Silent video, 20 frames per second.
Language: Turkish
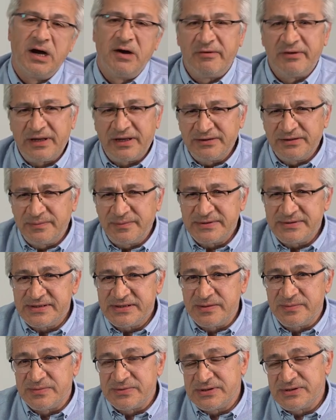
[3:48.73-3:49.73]
Havalandırma
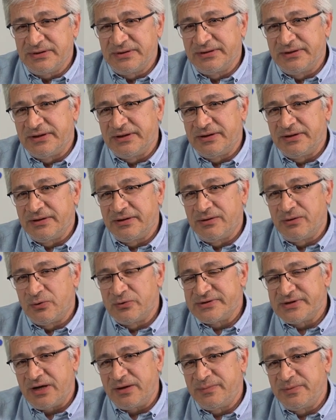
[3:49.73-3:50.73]
sistemimizi e,
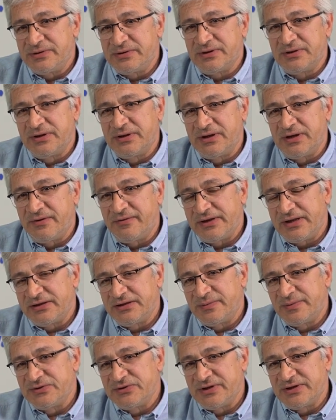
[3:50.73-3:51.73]
özel bir e,
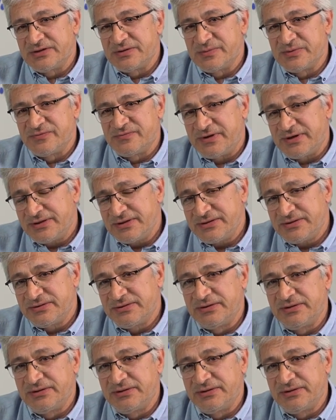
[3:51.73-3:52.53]
havalandırma cihazımız var.